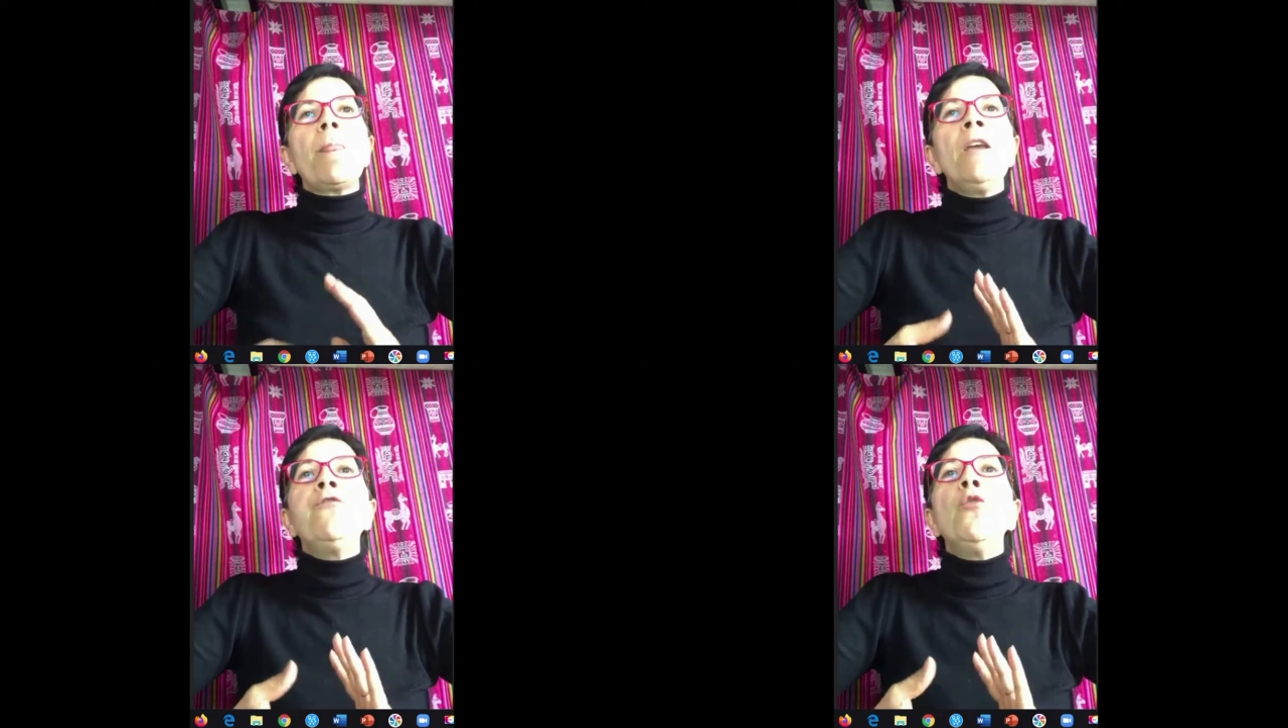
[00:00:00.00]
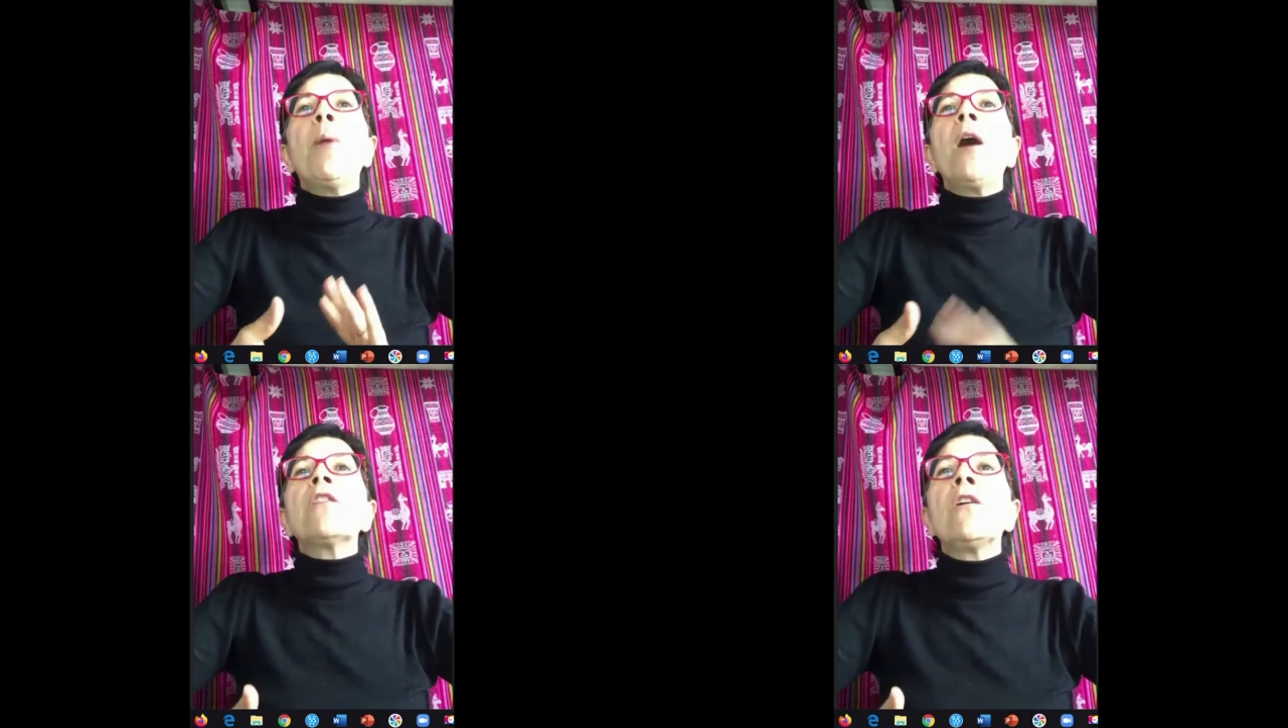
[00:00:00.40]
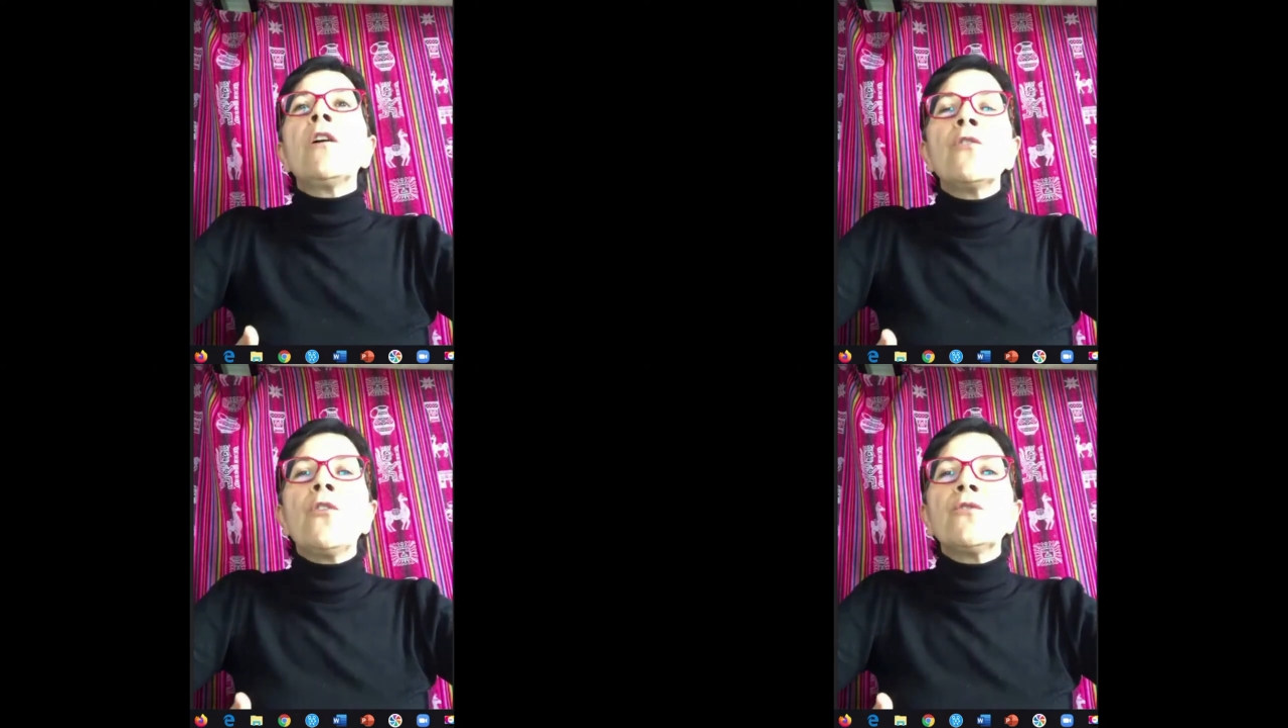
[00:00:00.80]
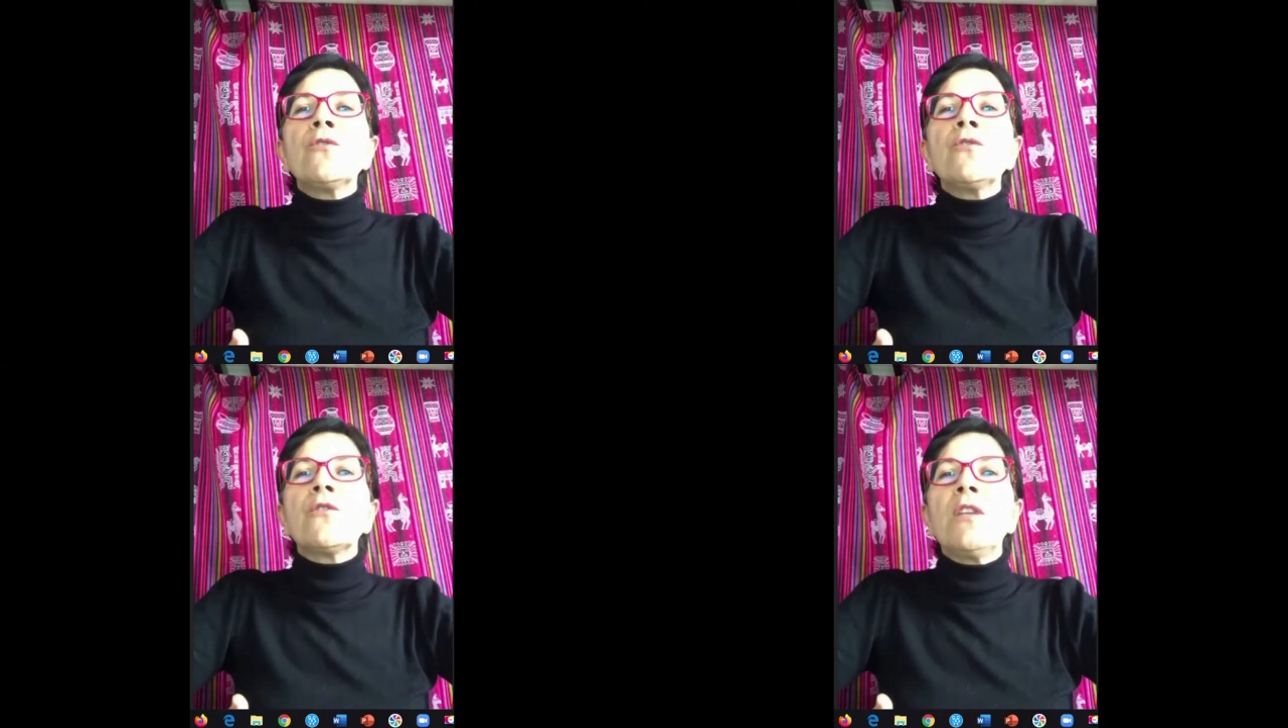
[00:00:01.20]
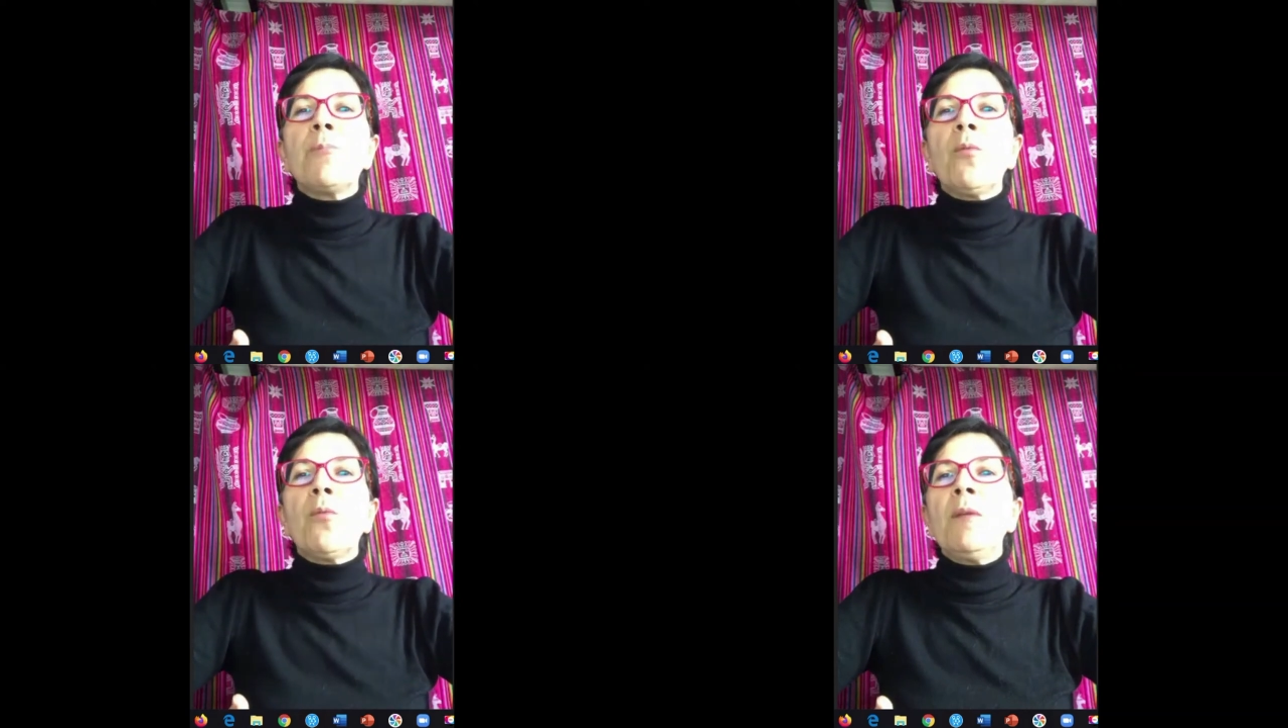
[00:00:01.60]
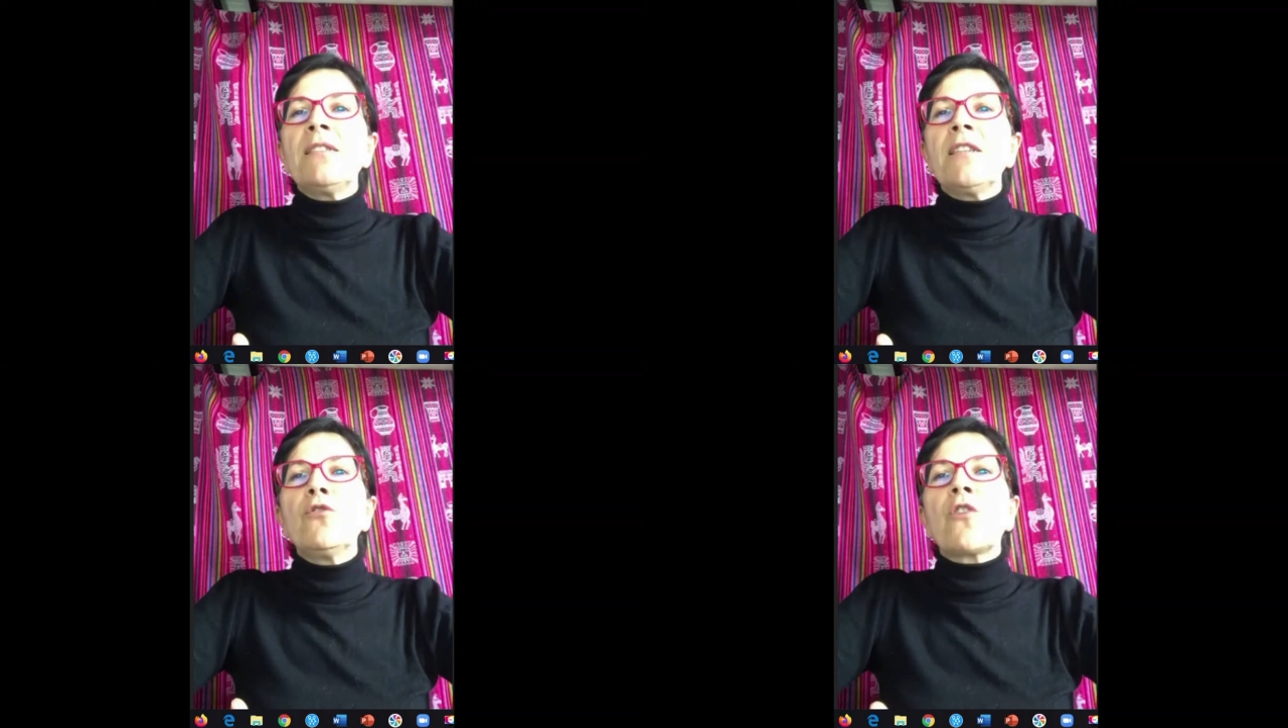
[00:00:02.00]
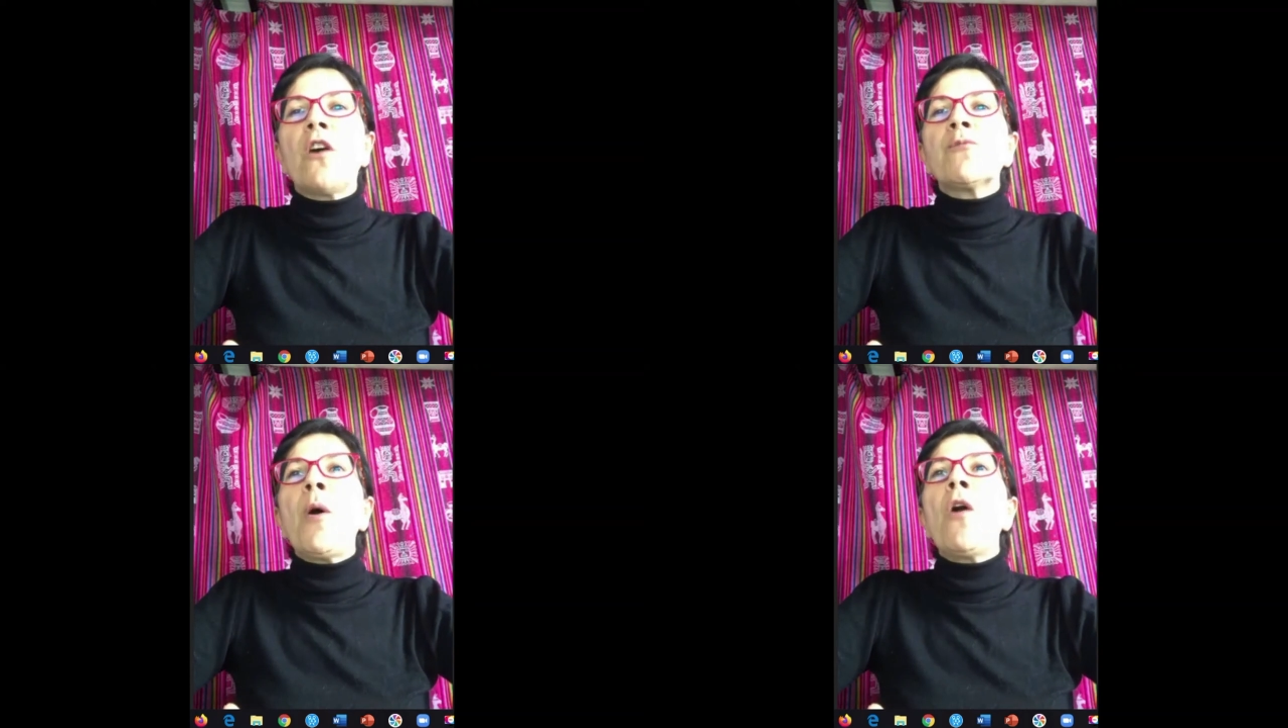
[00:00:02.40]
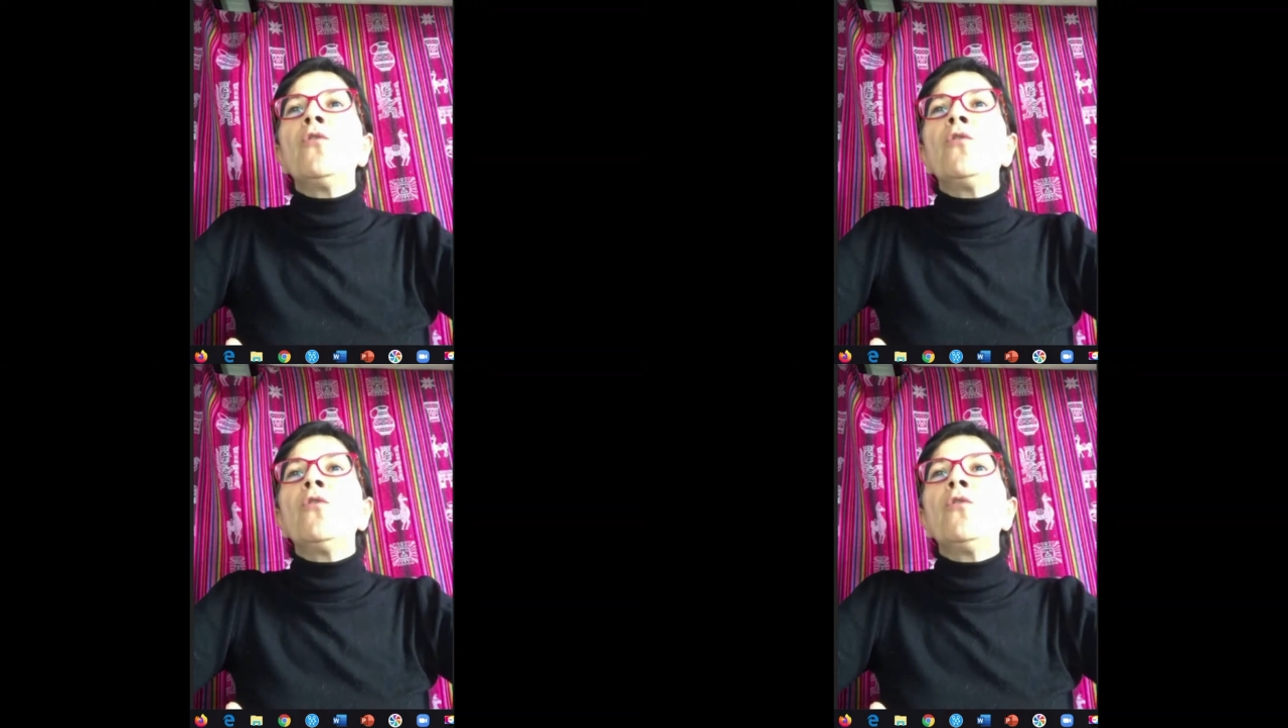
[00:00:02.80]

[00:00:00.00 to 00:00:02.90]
Il faut prendre en compte les problématiques de transport.